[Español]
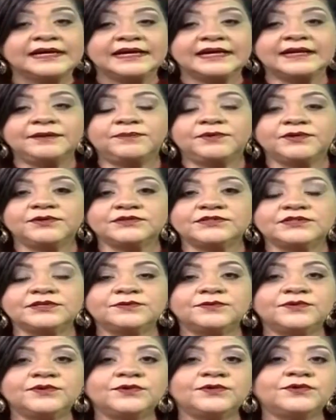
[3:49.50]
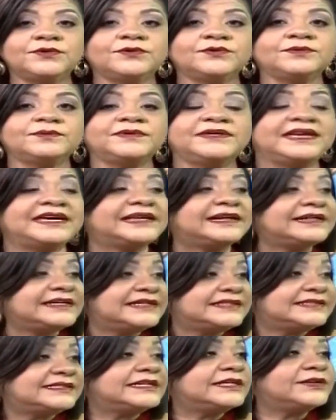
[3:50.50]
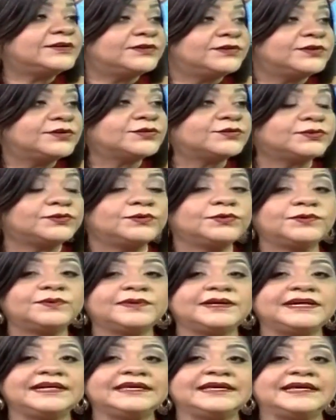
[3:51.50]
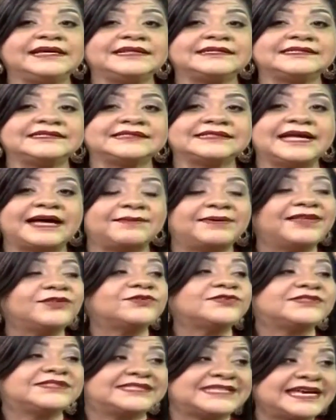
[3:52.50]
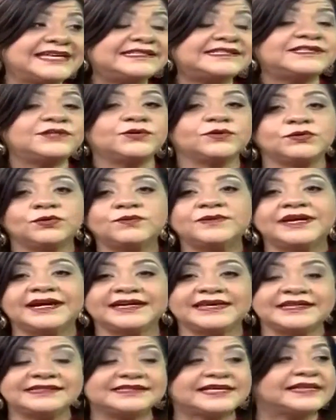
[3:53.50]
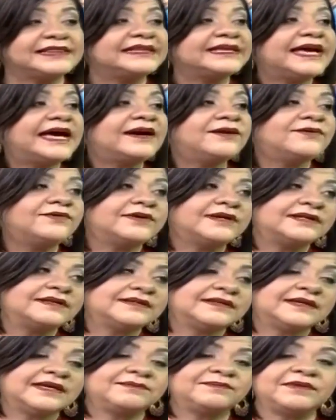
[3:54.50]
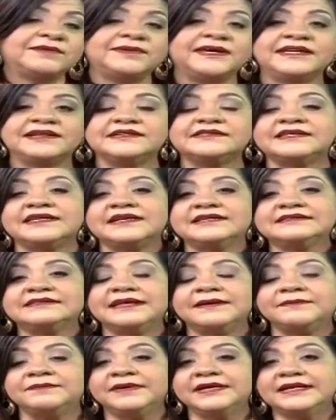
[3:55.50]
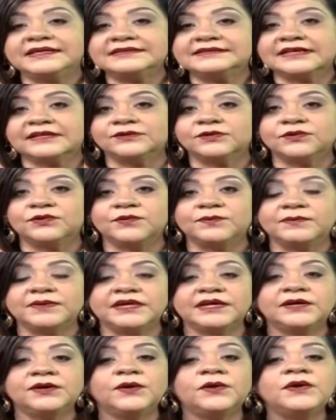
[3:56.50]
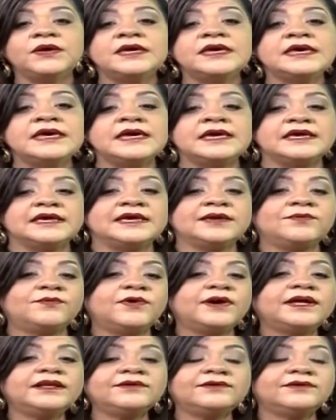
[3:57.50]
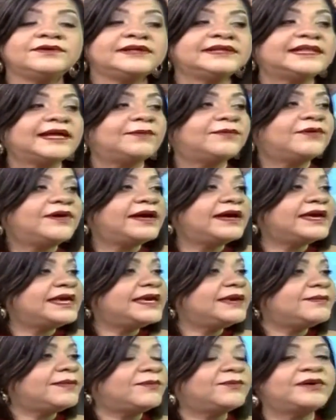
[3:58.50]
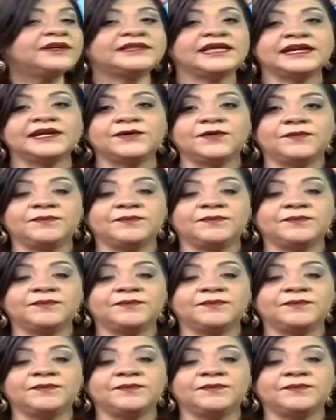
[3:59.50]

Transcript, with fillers: el próximo viernes 5 de octubre y el sábado 6 de octubre aquí en Santiago. El, viernes será en San Vil, en Santo Domingo. Y bueno, estamos ahí, vamos a estar en